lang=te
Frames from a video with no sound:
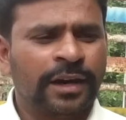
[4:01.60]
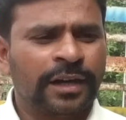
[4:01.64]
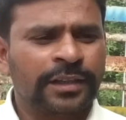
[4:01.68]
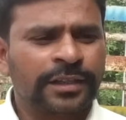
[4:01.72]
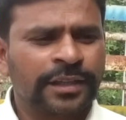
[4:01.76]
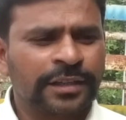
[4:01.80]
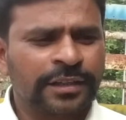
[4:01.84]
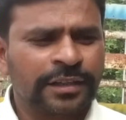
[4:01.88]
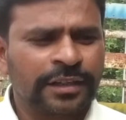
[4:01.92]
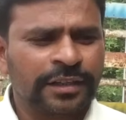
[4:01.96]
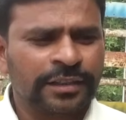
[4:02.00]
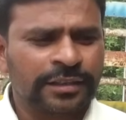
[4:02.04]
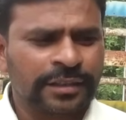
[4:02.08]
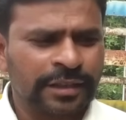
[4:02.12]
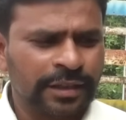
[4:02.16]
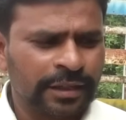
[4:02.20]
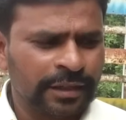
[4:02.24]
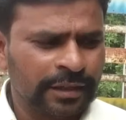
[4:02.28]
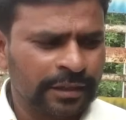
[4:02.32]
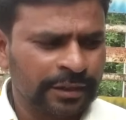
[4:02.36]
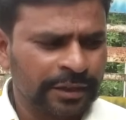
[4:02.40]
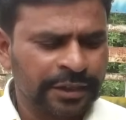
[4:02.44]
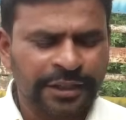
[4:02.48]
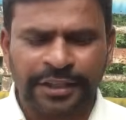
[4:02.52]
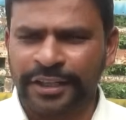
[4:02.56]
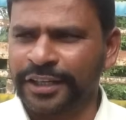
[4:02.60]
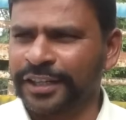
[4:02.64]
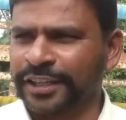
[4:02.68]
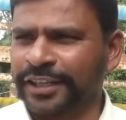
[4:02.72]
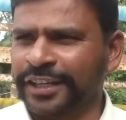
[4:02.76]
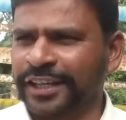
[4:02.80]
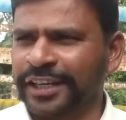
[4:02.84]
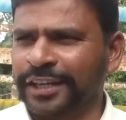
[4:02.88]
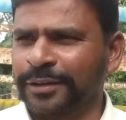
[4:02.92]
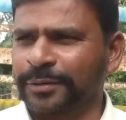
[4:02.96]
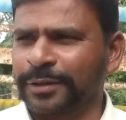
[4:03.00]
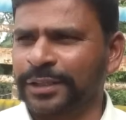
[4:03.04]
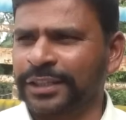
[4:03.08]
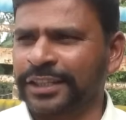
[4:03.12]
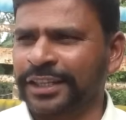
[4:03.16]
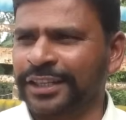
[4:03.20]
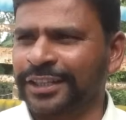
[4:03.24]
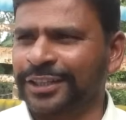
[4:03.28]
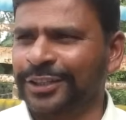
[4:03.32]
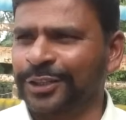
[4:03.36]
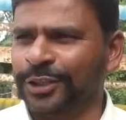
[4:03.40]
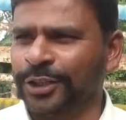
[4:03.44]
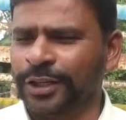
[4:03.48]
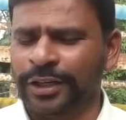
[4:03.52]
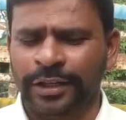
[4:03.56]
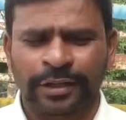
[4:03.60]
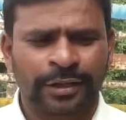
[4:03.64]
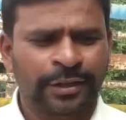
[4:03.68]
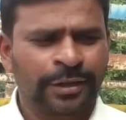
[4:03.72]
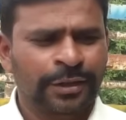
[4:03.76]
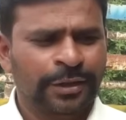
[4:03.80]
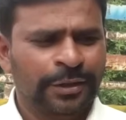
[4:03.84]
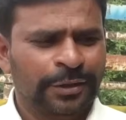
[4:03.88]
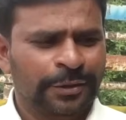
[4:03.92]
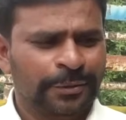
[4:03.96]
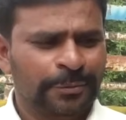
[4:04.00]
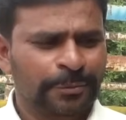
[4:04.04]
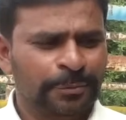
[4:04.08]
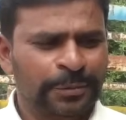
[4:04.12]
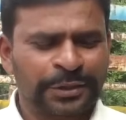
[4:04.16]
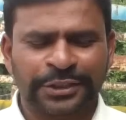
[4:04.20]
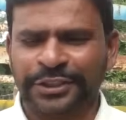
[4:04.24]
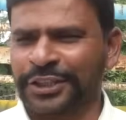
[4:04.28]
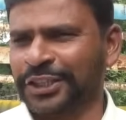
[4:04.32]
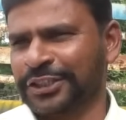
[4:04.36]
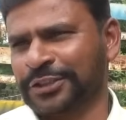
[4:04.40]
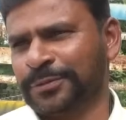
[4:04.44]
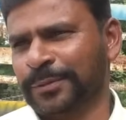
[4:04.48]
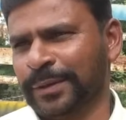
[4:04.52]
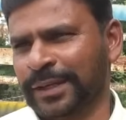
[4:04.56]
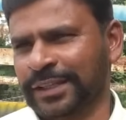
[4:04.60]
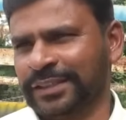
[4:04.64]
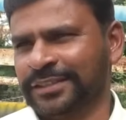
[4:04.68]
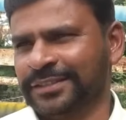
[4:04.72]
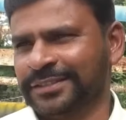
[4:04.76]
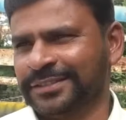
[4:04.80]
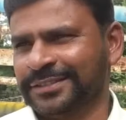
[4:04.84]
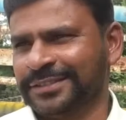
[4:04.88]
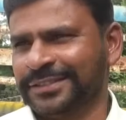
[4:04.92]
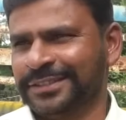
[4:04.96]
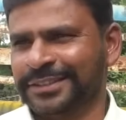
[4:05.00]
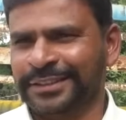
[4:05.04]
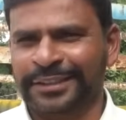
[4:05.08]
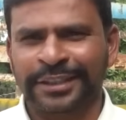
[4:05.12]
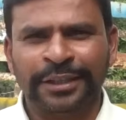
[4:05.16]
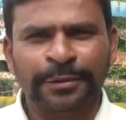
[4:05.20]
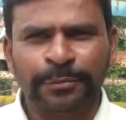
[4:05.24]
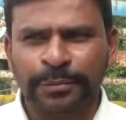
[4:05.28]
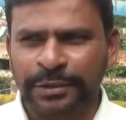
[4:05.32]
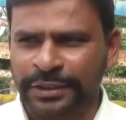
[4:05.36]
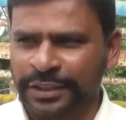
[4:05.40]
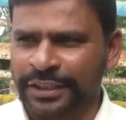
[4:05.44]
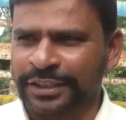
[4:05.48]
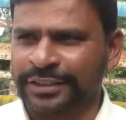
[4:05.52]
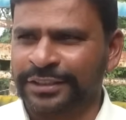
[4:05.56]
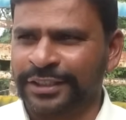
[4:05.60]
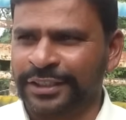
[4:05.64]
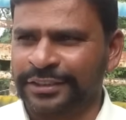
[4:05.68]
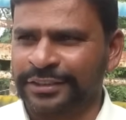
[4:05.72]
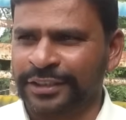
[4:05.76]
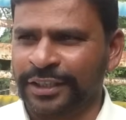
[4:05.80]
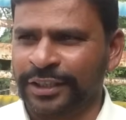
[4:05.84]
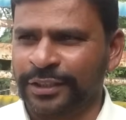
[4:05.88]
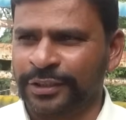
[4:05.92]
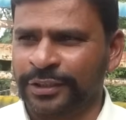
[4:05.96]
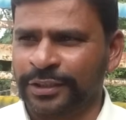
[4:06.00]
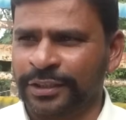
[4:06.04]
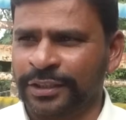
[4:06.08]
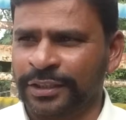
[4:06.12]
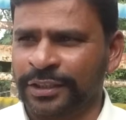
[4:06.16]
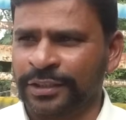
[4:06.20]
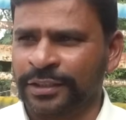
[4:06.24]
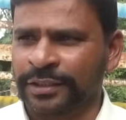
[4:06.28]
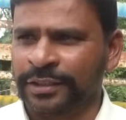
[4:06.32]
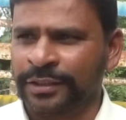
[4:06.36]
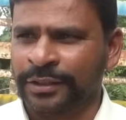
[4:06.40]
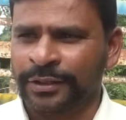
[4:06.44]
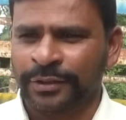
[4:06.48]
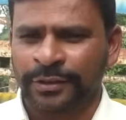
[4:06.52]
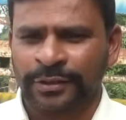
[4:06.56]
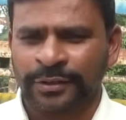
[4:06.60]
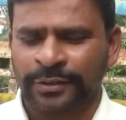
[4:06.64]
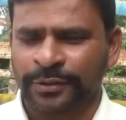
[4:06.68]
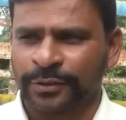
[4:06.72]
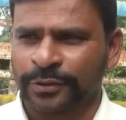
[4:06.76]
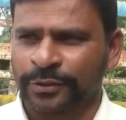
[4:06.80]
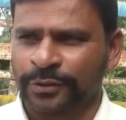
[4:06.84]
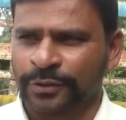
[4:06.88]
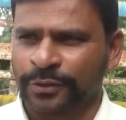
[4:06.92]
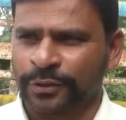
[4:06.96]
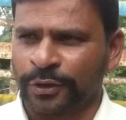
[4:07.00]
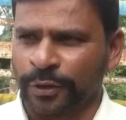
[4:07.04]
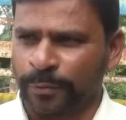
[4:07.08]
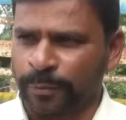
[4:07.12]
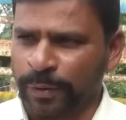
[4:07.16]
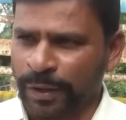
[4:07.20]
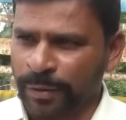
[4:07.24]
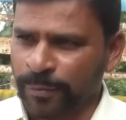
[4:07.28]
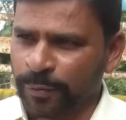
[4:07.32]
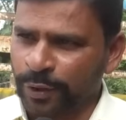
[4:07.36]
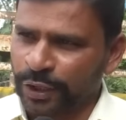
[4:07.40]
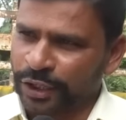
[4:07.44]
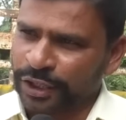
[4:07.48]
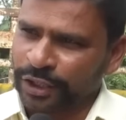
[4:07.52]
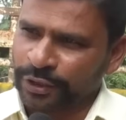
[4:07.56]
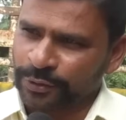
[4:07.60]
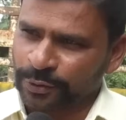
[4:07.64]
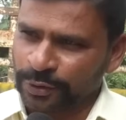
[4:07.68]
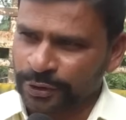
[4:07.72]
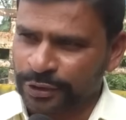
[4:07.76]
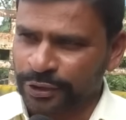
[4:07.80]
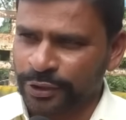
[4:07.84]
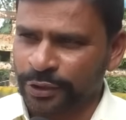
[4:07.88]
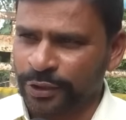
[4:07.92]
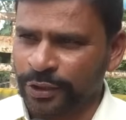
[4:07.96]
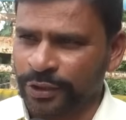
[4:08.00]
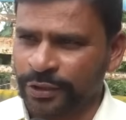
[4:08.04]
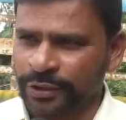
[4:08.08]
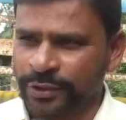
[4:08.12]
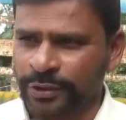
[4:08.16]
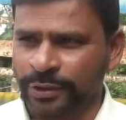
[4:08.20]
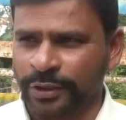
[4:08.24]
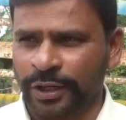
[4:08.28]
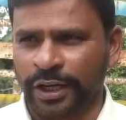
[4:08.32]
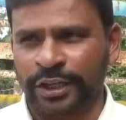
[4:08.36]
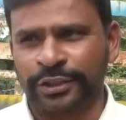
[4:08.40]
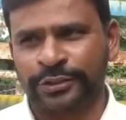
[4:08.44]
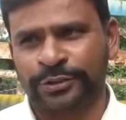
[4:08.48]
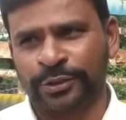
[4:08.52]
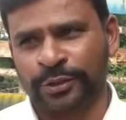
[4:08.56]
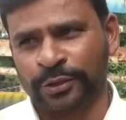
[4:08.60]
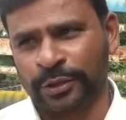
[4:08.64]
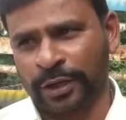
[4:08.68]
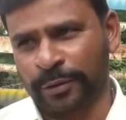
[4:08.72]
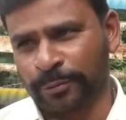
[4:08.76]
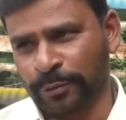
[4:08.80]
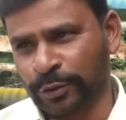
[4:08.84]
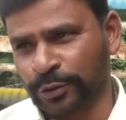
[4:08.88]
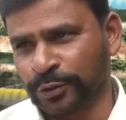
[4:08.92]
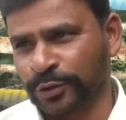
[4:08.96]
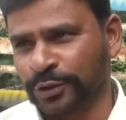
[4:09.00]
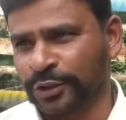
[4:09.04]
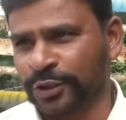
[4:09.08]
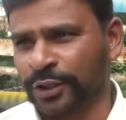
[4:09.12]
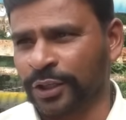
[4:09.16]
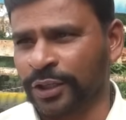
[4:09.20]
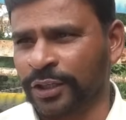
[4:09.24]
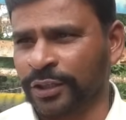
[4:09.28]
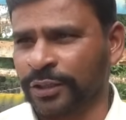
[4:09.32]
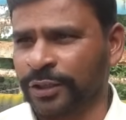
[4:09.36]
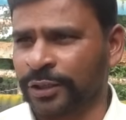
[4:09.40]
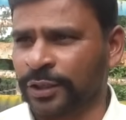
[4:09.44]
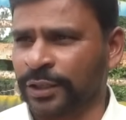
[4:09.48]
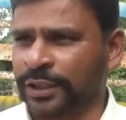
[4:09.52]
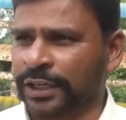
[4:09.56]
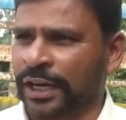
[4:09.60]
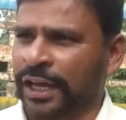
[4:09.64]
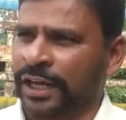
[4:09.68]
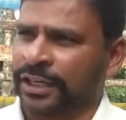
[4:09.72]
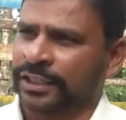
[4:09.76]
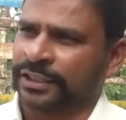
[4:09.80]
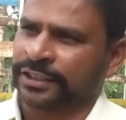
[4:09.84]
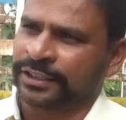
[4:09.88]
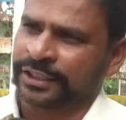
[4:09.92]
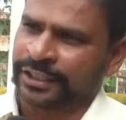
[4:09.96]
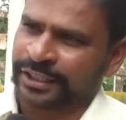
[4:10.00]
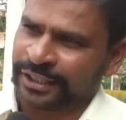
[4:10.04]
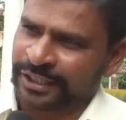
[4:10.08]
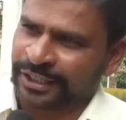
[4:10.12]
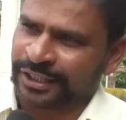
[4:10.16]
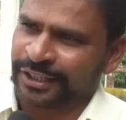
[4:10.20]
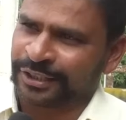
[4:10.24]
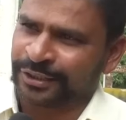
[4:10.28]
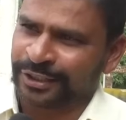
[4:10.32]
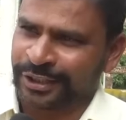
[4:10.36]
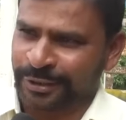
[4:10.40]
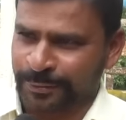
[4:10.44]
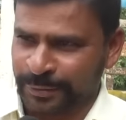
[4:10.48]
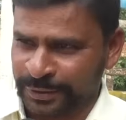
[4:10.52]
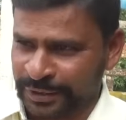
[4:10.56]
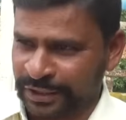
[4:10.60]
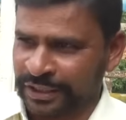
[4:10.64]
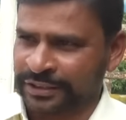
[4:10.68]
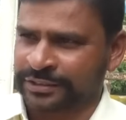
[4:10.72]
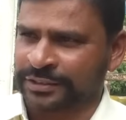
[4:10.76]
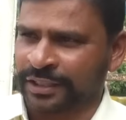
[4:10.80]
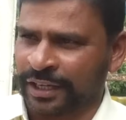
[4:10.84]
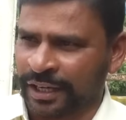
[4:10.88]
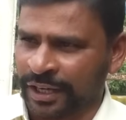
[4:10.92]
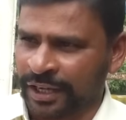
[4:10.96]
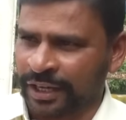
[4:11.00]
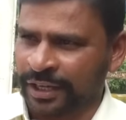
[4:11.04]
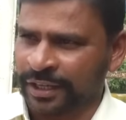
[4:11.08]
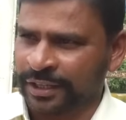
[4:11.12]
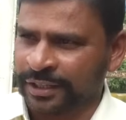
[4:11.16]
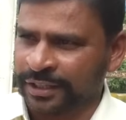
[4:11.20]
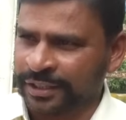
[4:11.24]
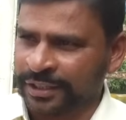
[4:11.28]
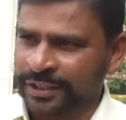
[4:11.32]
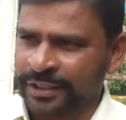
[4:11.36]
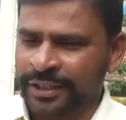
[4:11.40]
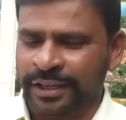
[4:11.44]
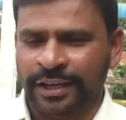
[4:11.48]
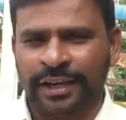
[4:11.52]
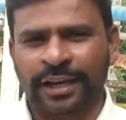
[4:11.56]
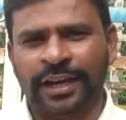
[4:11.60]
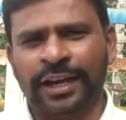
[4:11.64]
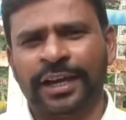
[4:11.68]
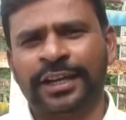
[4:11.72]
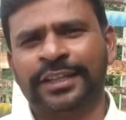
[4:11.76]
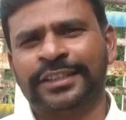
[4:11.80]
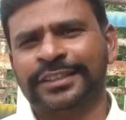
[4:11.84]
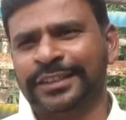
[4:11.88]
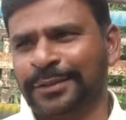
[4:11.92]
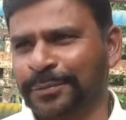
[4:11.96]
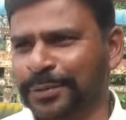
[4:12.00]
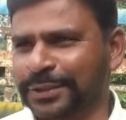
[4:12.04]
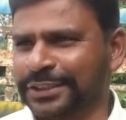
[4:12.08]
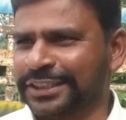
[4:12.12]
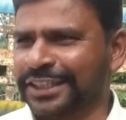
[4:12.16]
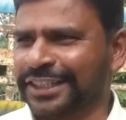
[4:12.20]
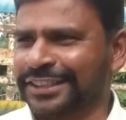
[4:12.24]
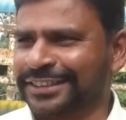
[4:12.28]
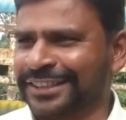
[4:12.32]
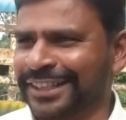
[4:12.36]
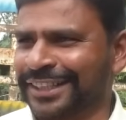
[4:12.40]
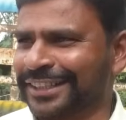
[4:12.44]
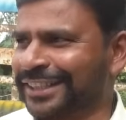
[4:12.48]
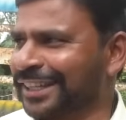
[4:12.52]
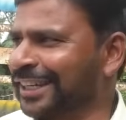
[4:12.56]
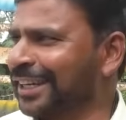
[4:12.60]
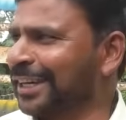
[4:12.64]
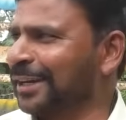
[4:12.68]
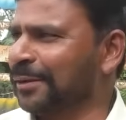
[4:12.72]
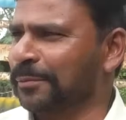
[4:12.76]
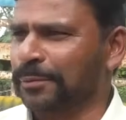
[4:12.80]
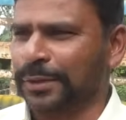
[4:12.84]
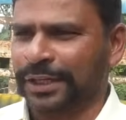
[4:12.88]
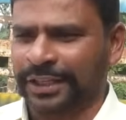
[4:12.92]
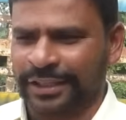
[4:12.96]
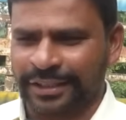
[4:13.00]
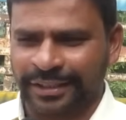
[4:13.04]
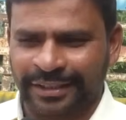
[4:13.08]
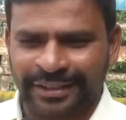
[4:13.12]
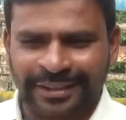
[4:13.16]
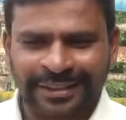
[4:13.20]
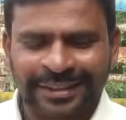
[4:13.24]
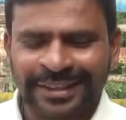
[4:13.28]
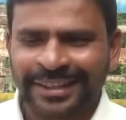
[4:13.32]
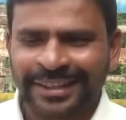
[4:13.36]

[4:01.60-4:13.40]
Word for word: అదేంటంటే డిగ్నిటీగా ఏమంటారు వీళ్ళు బిజినెస్ మ్యాన్ ఏం బిజినెస్ చేశారు కొబ్బరి బొండాలు కొట్టినోళ్ళు ఐసులు అమ్ముకున్నోళ్ళు రాలి కిరీణాలు వీళ్ళు బిజినెసా ఇది బిజినెస్ అంటే మరి